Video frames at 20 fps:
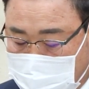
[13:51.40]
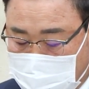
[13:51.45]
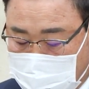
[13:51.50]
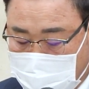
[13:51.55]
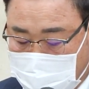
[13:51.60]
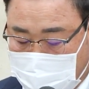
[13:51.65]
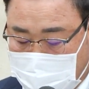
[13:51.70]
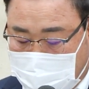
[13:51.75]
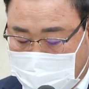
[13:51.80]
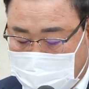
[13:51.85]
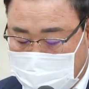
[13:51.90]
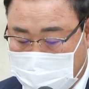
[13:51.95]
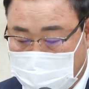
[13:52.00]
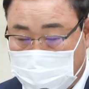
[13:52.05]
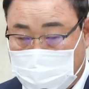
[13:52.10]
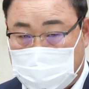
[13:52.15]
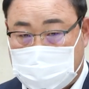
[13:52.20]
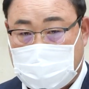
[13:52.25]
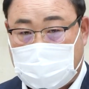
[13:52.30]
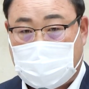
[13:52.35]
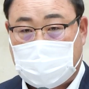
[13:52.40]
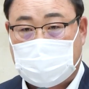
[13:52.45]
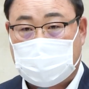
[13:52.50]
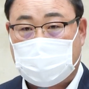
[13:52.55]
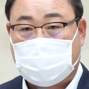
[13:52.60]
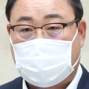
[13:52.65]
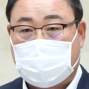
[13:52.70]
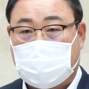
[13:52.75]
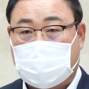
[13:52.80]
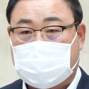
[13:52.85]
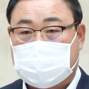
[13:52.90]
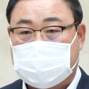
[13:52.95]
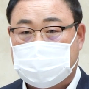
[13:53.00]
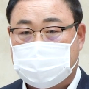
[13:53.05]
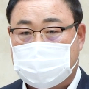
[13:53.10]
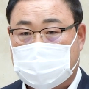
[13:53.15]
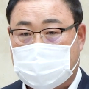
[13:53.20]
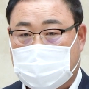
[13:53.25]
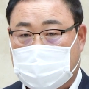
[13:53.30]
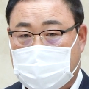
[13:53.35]
검토 방안을 모색하도록
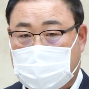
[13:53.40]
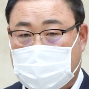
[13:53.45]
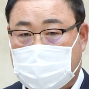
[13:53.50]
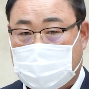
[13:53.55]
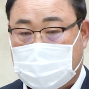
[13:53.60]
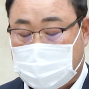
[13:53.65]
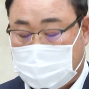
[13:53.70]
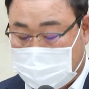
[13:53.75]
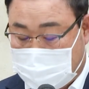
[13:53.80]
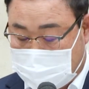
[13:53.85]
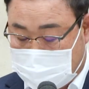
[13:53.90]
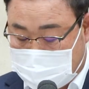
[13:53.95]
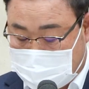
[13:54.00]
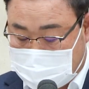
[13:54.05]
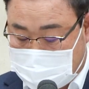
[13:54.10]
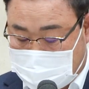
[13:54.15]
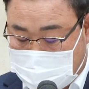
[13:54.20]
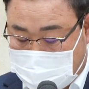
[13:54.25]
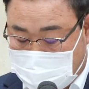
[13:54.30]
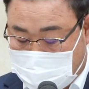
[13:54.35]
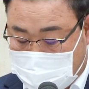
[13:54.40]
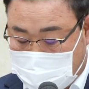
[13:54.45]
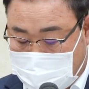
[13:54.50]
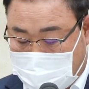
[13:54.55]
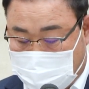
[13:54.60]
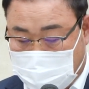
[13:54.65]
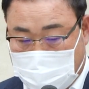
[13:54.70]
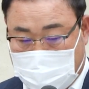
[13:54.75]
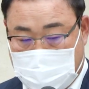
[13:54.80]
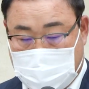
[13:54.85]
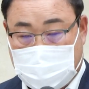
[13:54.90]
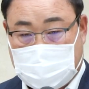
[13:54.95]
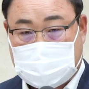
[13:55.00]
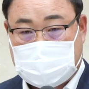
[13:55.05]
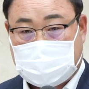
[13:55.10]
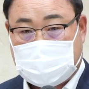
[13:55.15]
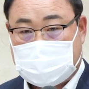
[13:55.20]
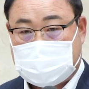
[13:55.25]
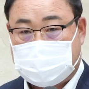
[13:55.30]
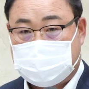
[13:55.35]
하겠습니다. 이상으로 답변을
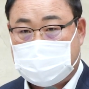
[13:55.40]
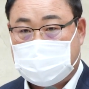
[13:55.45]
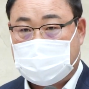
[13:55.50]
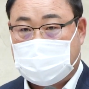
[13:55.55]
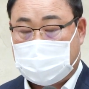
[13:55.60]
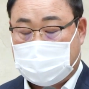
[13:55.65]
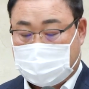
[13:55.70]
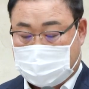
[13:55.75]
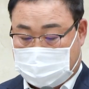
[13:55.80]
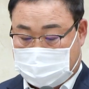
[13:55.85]
마치겠습니다.